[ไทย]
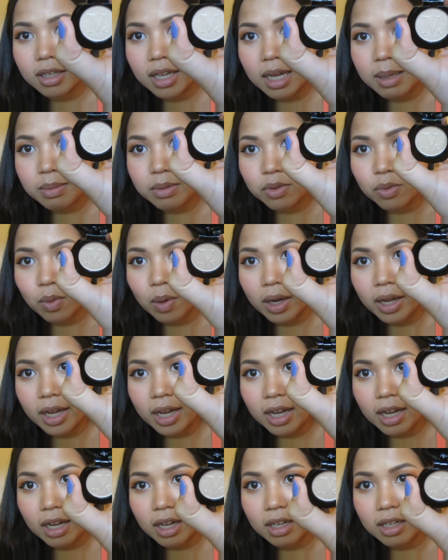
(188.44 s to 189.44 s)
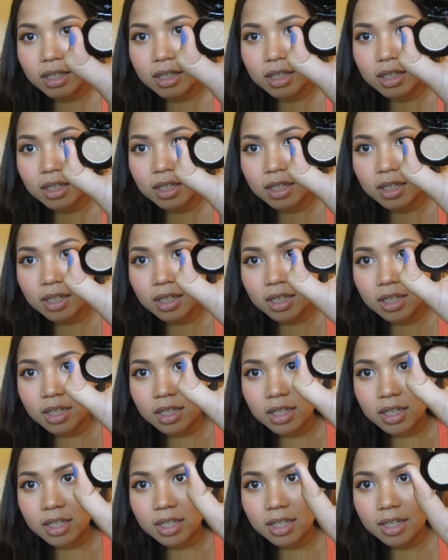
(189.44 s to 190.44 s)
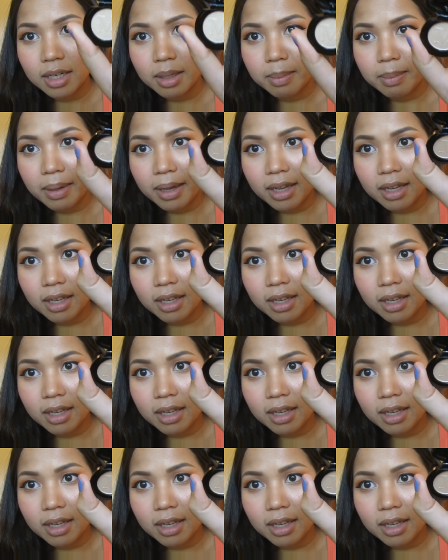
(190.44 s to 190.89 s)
แอบสวยอะ่ะ เห็นไหม